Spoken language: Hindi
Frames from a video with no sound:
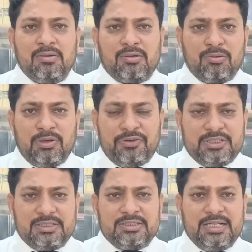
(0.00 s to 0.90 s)
कानून
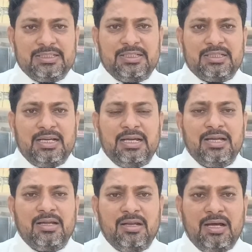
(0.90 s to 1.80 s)
फितरत इजाज़त देता है
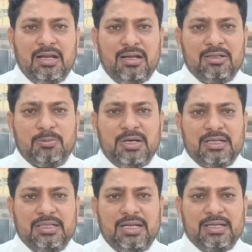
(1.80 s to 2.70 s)
ना अल्लाह
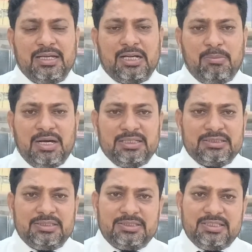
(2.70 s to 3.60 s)
तबारक ताली के अहकाम
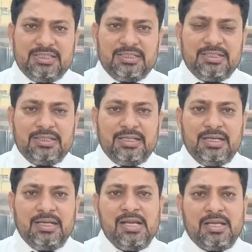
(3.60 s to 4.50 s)
इस चीज़ की इजाज़त देते
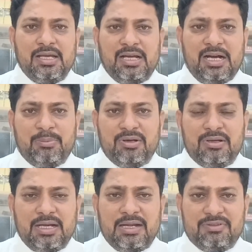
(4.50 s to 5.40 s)
हैं कि आप
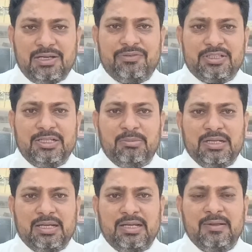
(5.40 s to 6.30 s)
गैर वज़ा फितरी
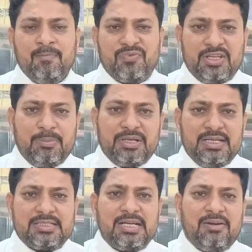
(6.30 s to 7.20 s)
अमल करें जबकि
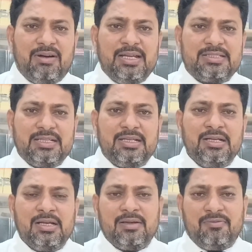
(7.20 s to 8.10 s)
इसके हवाले से
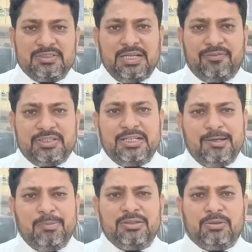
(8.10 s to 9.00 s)
वज़ा फितरी
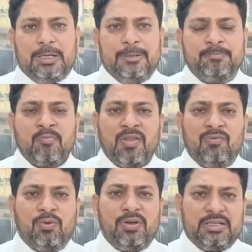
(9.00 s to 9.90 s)
अमल जो है
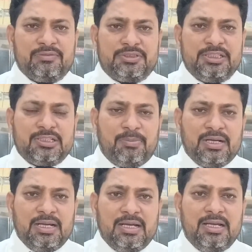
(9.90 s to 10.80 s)
वो एक वसी
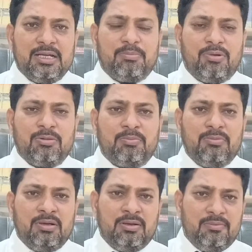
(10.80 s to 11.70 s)
टॉपिक है एक
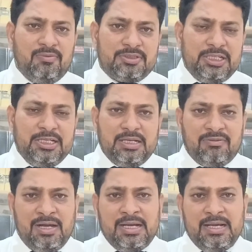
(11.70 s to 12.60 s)
बहुत वसी
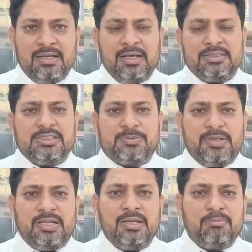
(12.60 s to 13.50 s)
अनवान है जिस
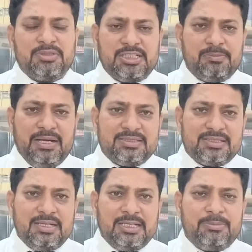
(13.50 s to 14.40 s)
पर मज़ीद बहस
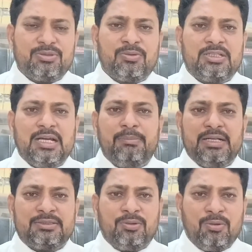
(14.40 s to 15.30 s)
करने की भी ज़रूरत है
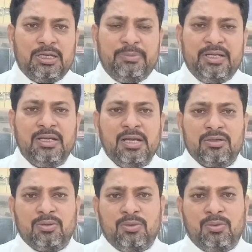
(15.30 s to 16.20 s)
बहस होगी भी
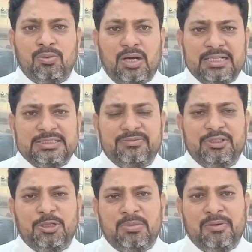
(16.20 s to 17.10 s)
तो आज की
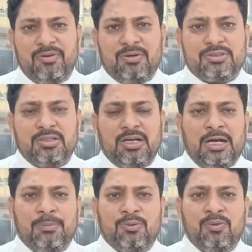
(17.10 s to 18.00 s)
वीडियो में व्यवर्स
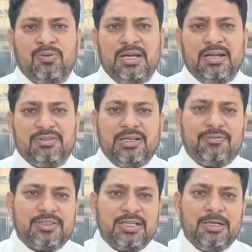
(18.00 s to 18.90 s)
आपको गैर वज़ा
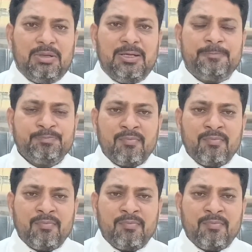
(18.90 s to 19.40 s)
फितरी अमल